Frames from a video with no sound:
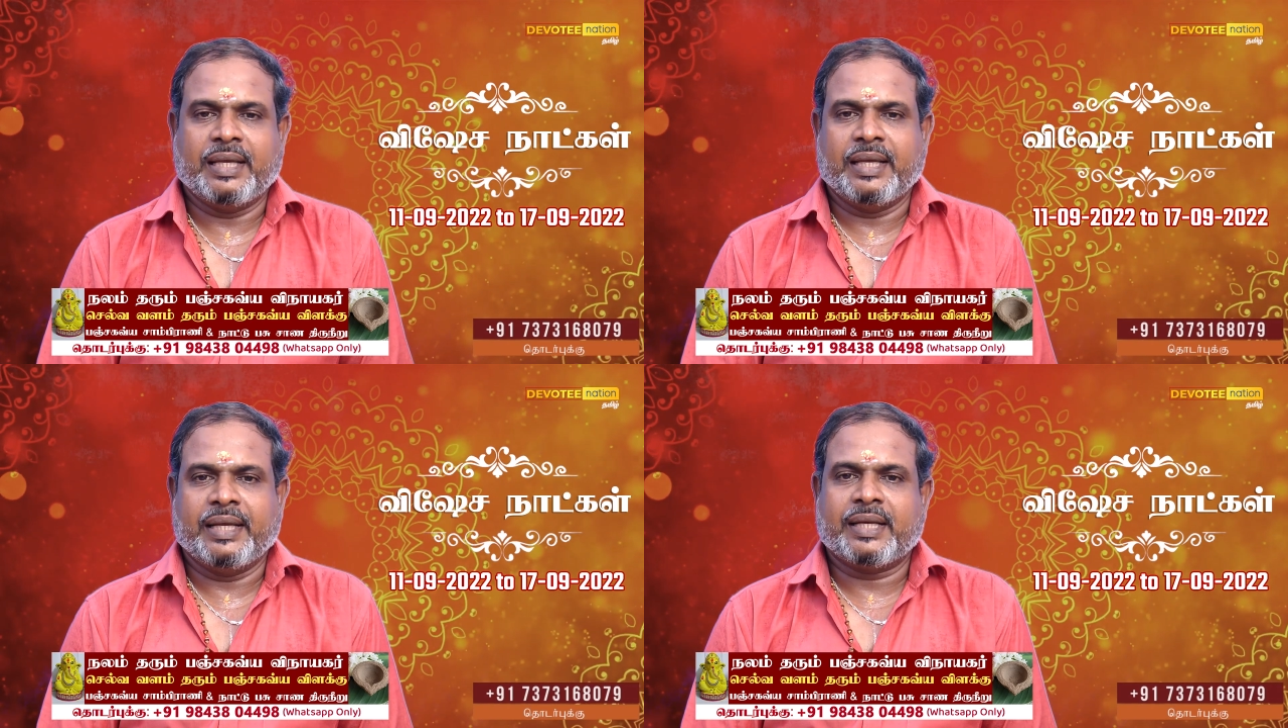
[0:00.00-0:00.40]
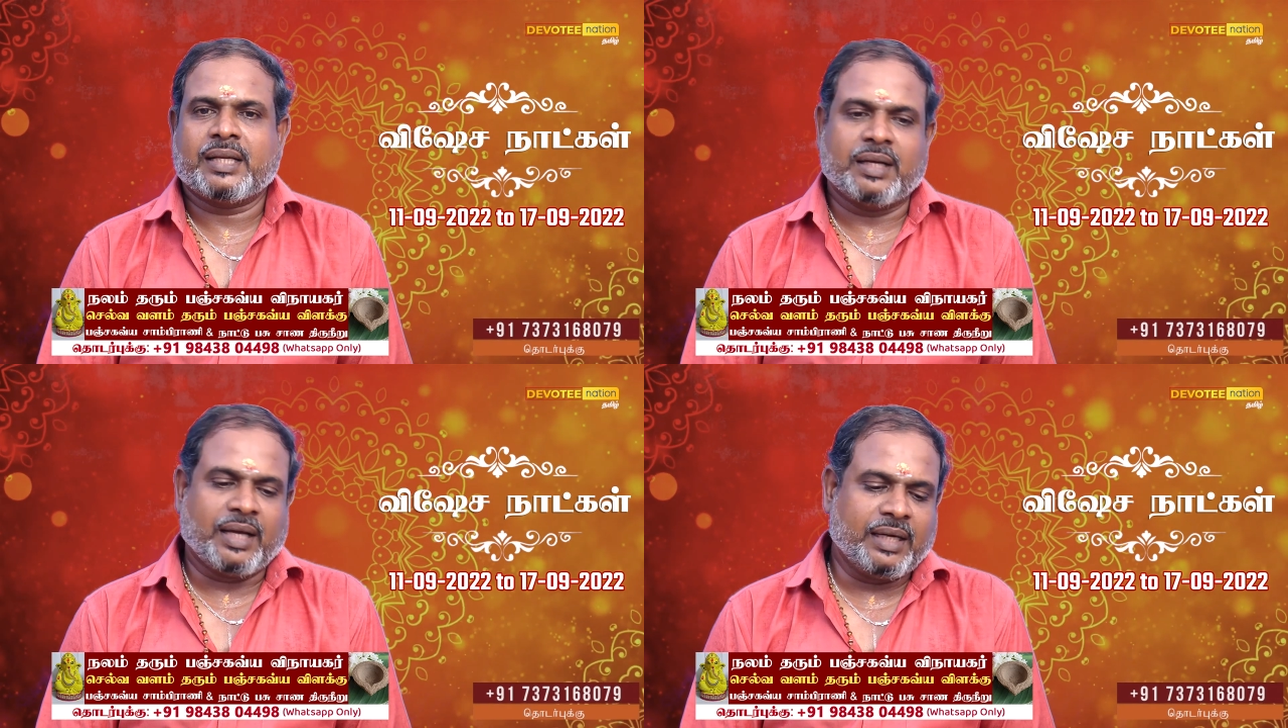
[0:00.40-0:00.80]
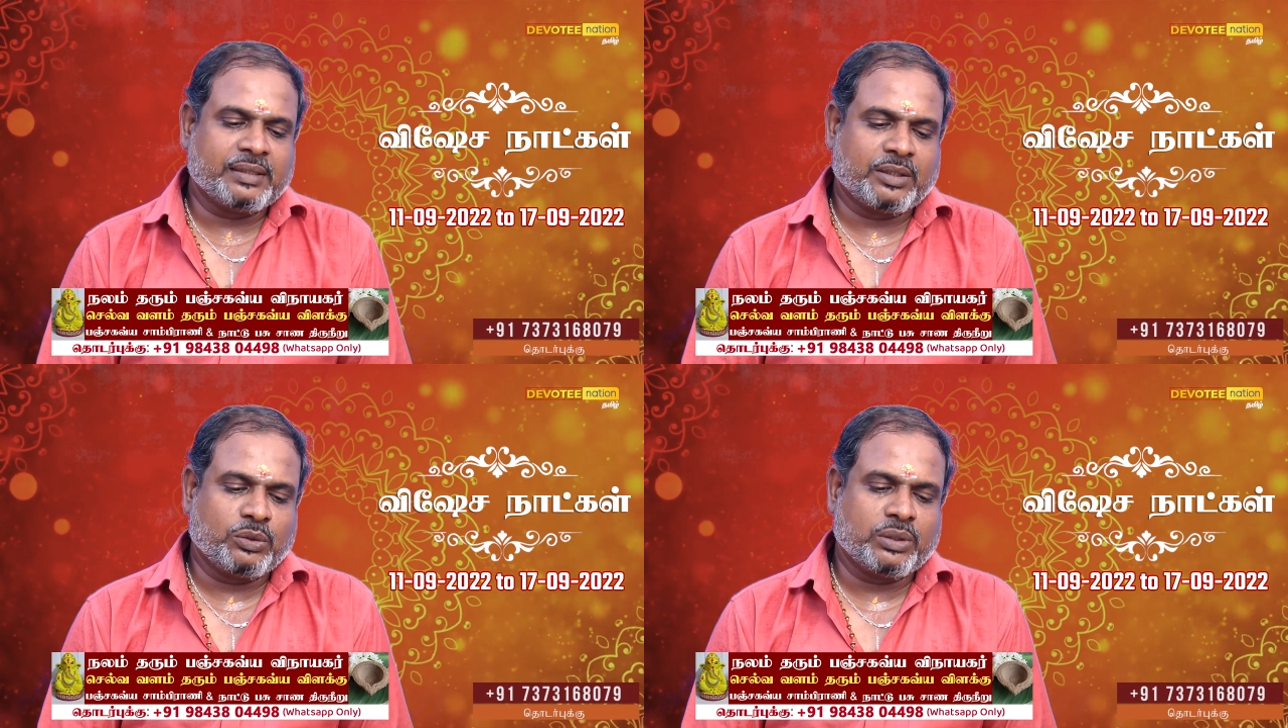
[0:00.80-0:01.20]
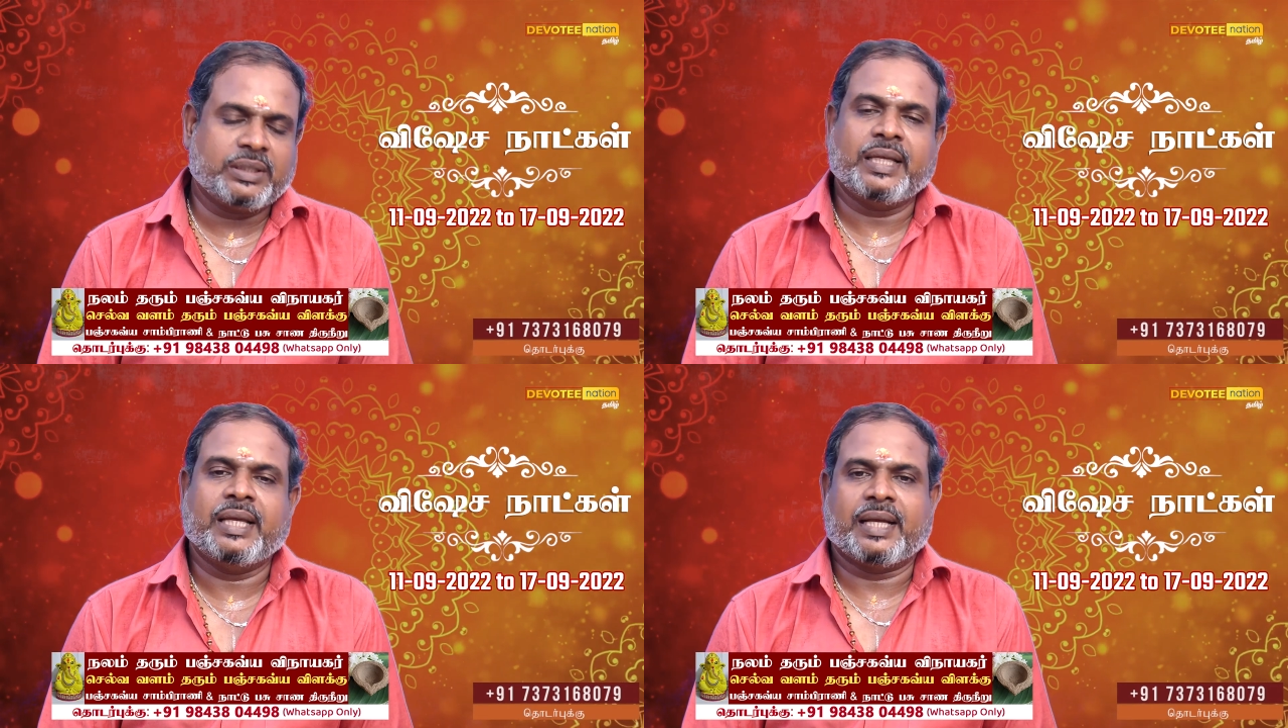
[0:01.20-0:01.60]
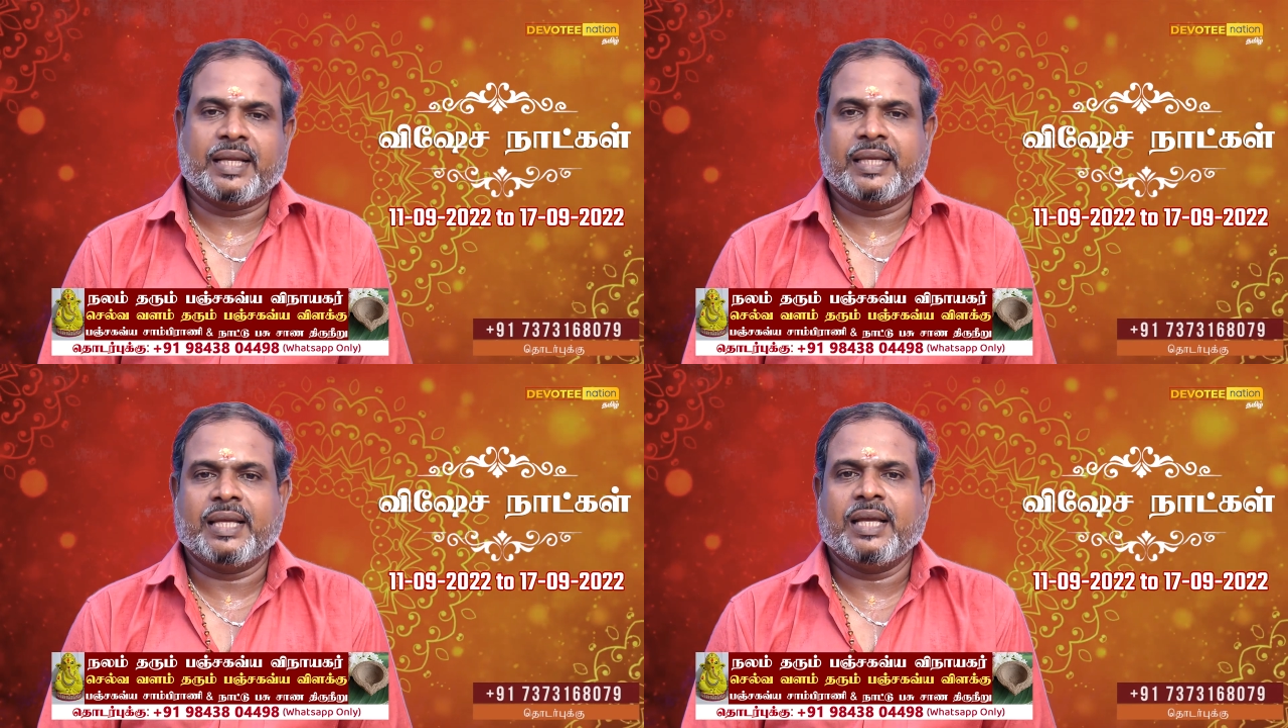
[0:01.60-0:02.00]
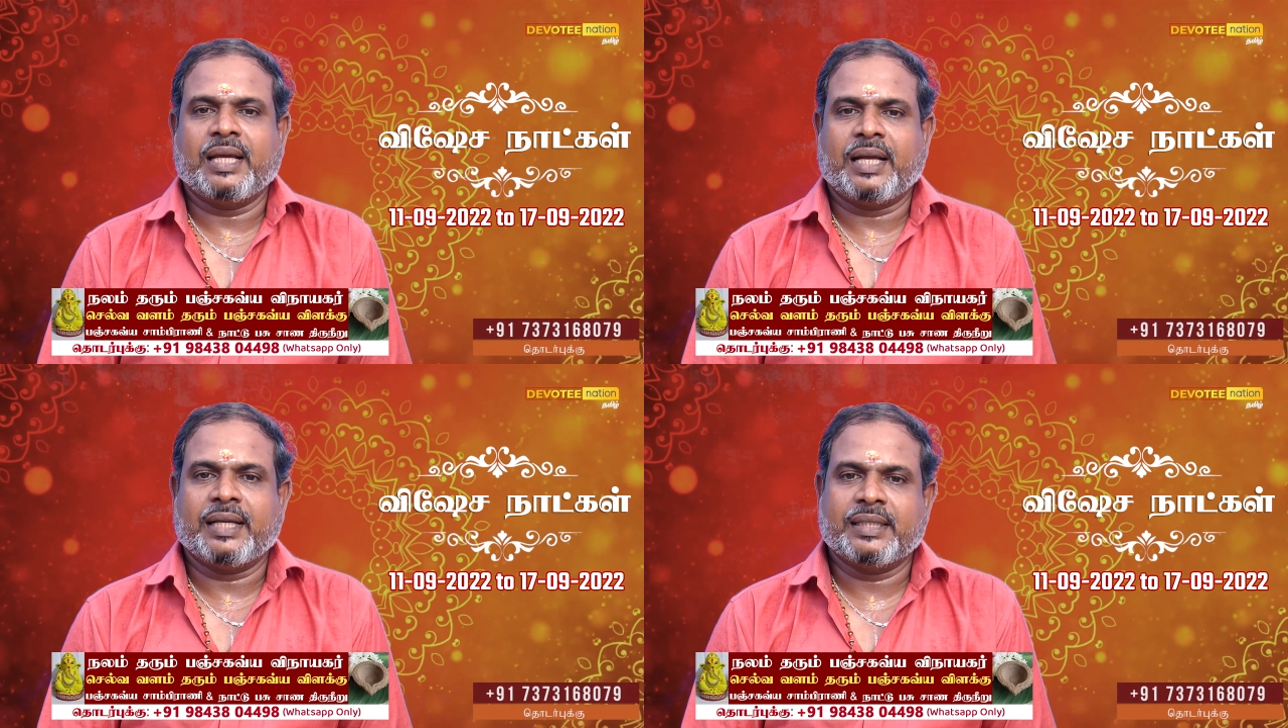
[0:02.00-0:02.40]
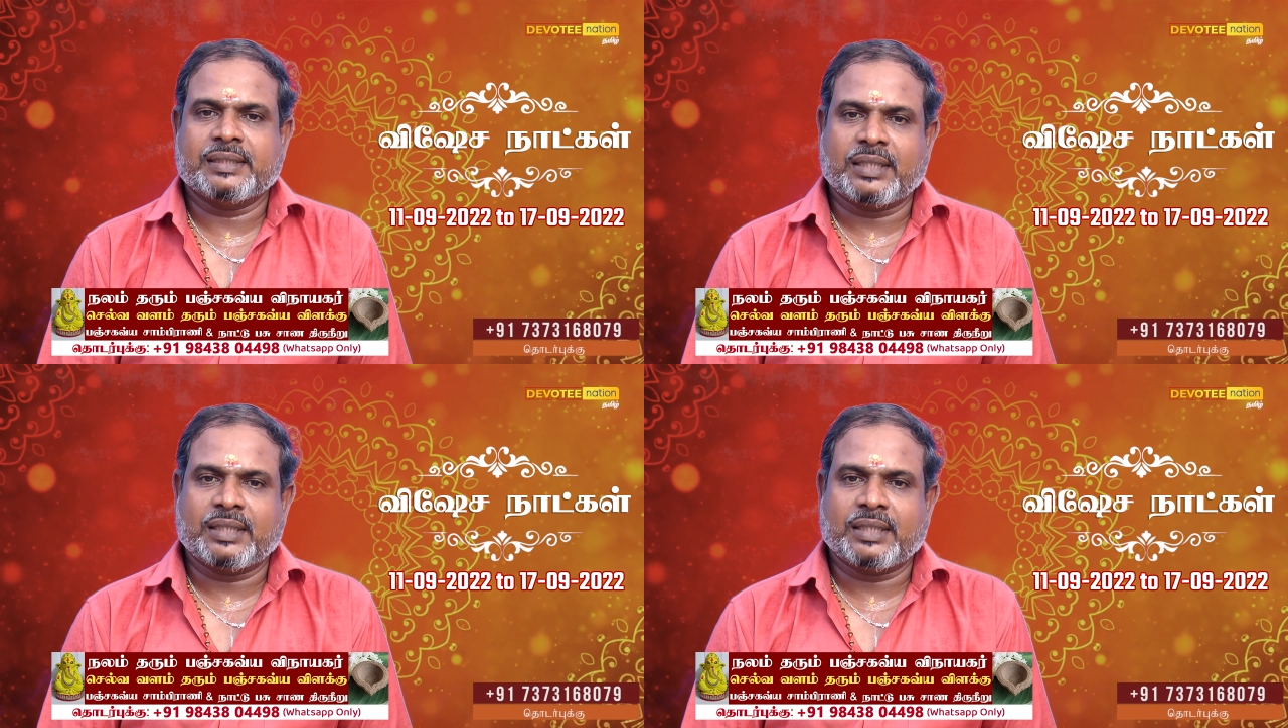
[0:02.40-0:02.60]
அன்னைக்கு ஏற்ற நாள் சதுர்த்தி அன்னைக்கு